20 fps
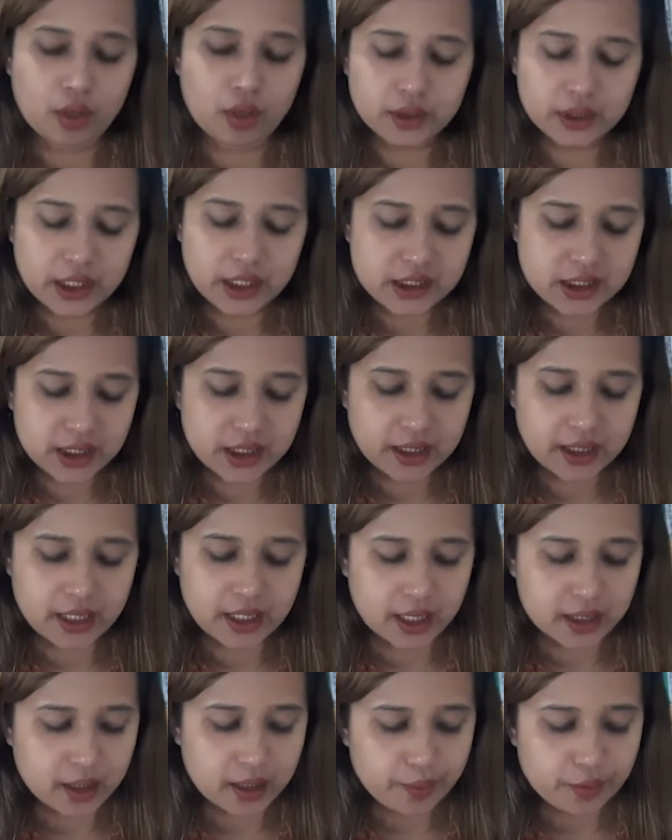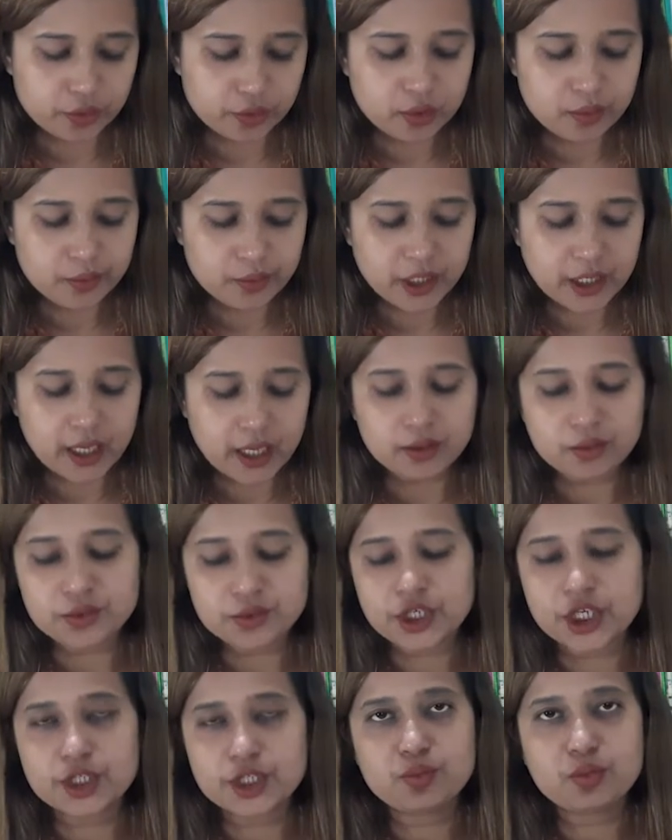অন্ত্যেষ্টিক্রিয়াটা প্রথম থেকে একদম
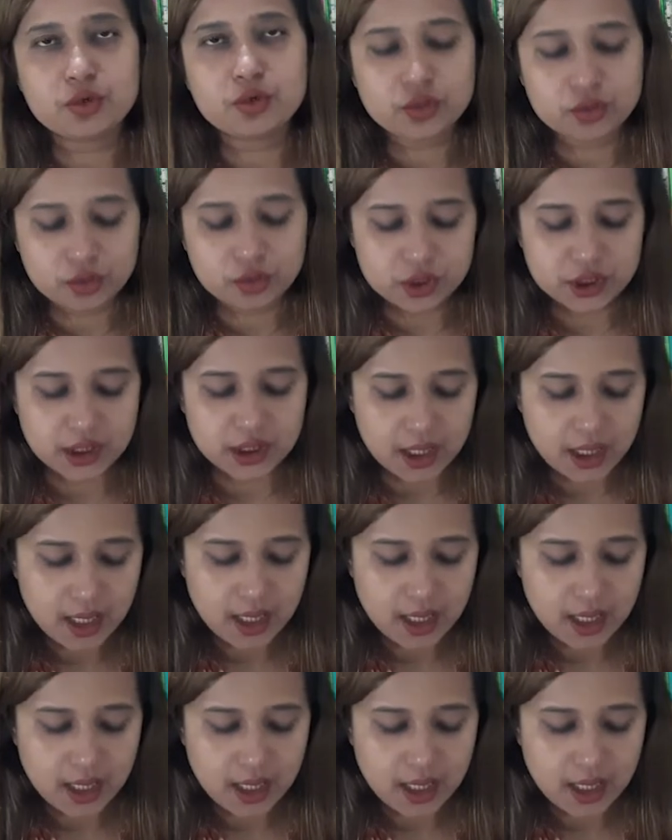শেষ পর্যন্ত সে